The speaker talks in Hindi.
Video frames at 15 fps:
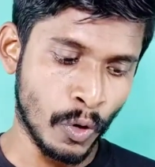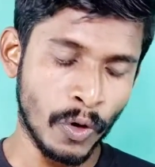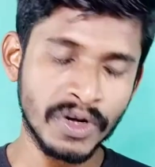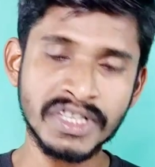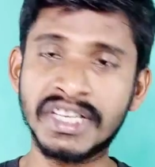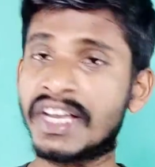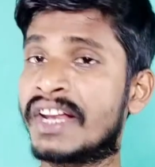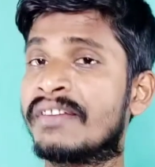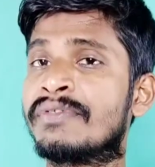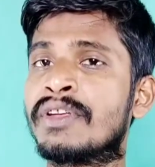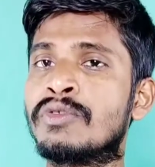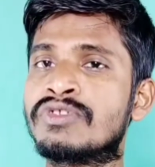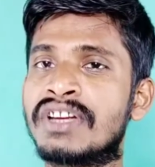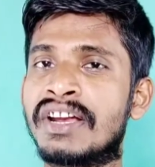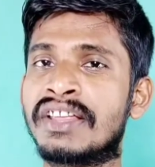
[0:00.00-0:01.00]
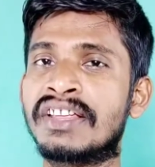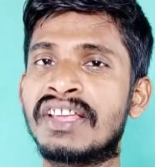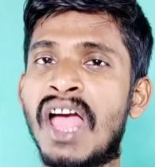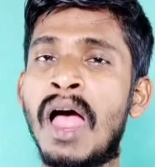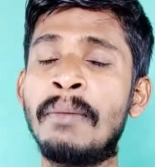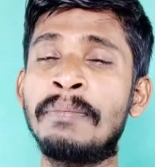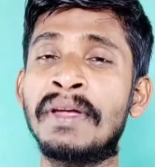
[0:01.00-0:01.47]
शॉर्ट्स इन फ्यूचर
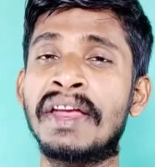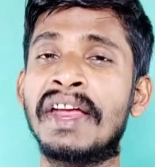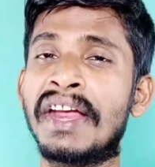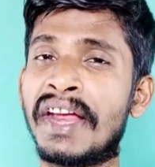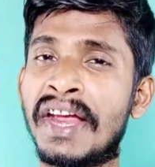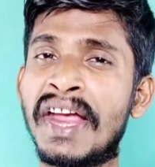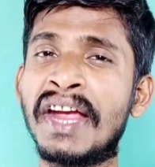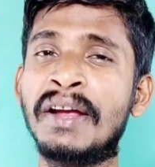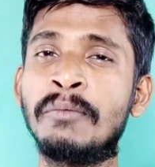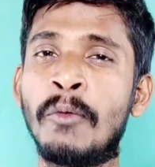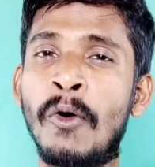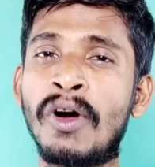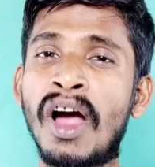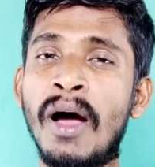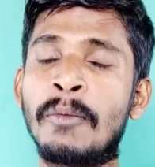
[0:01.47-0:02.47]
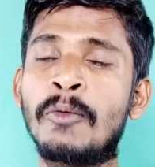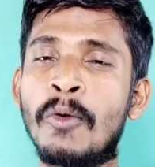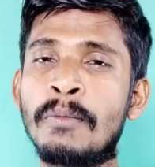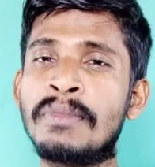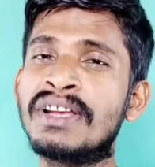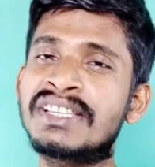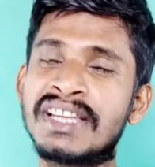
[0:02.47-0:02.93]
यहाँ पे एक मौका
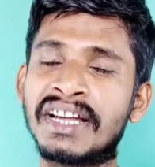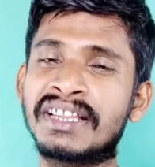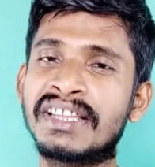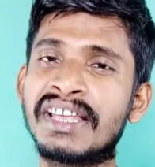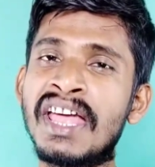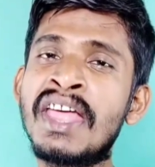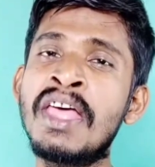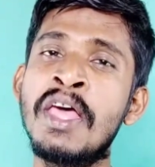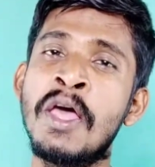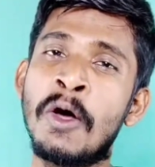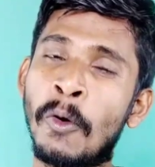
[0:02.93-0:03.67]
आपको मिल सकती है